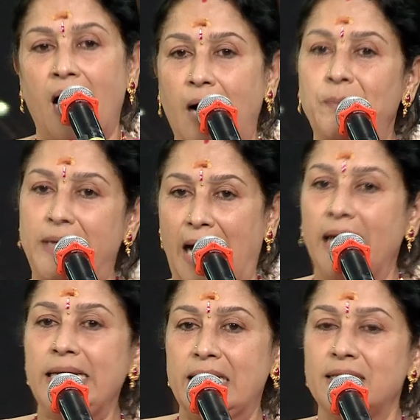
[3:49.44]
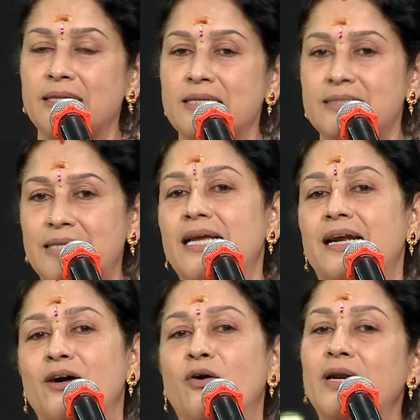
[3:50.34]
அப்போ நான் இருந்தது
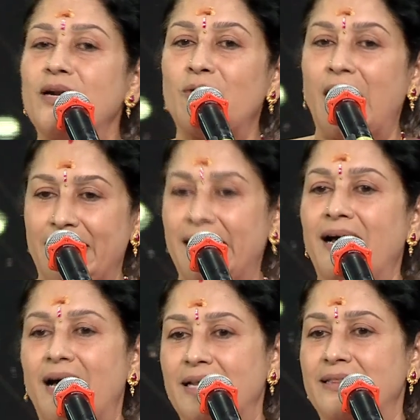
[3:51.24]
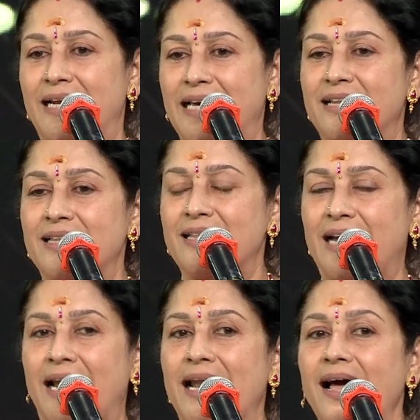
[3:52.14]
ஸ்ரீரங்கன்ற ஒரு அக்ரஹாரத்தில்
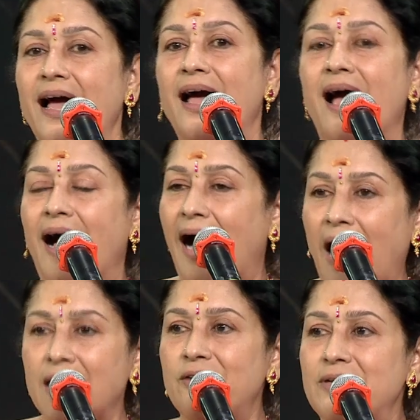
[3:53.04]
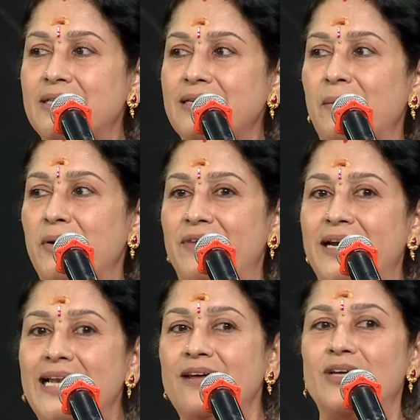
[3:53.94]
இருந்ததுனால அங்கே வந்து நம்ம
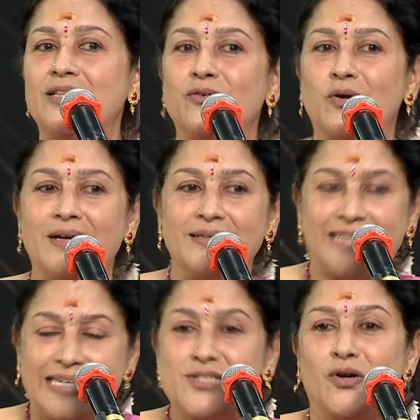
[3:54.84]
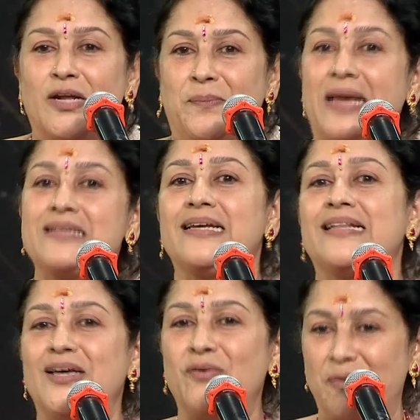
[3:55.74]
வெளியில் வந்து ஒரு ஜென்ஸோட
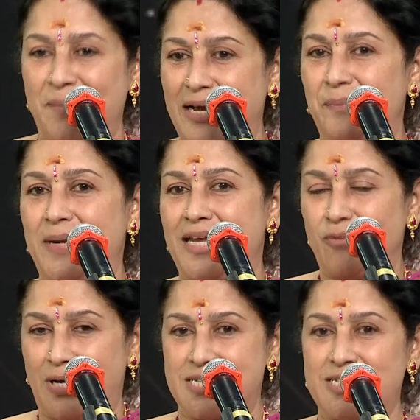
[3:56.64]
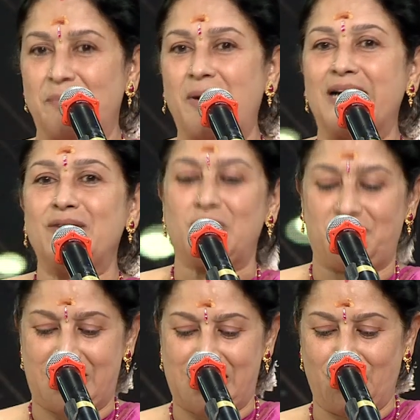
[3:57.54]
பேசுகிறதே ஒரு மிகப்பெரிய கஷ்டமான ஒரு
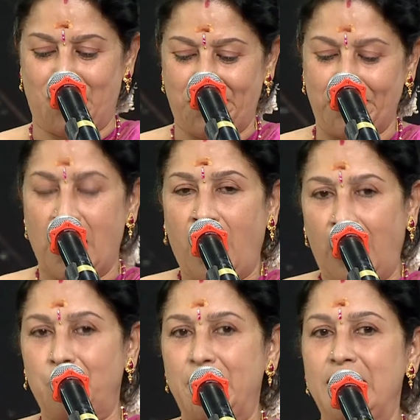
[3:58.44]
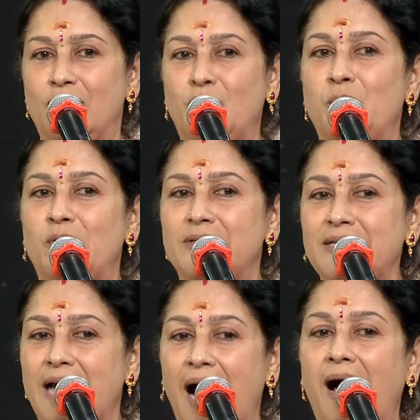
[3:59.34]
விஷயம் அப்படி இருக்கும்போது
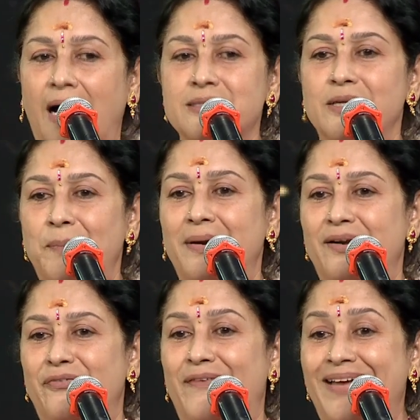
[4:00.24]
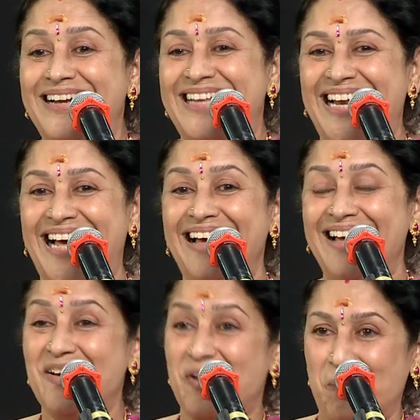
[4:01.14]
நான் ஆசைப்படுற ஃபீல்டில்
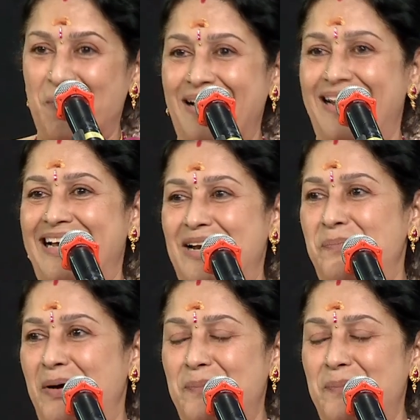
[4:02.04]
ரொம்ப கலகலப்பாக